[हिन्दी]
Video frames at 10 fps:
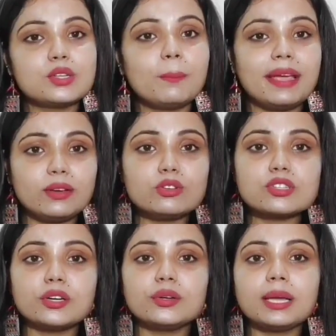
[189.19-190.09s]
सो so, मैं
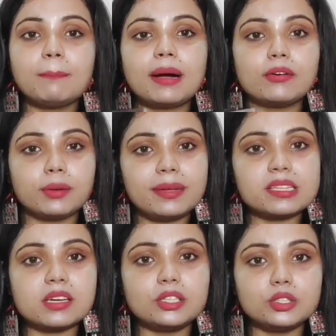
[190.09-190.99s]
यूज़ करूँगी पाउडर
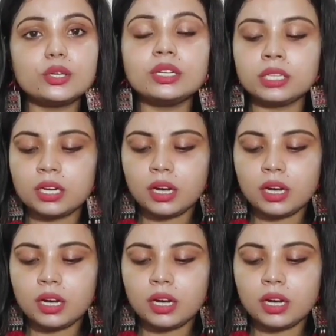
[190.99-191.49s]
बेस्ड कंट्रोल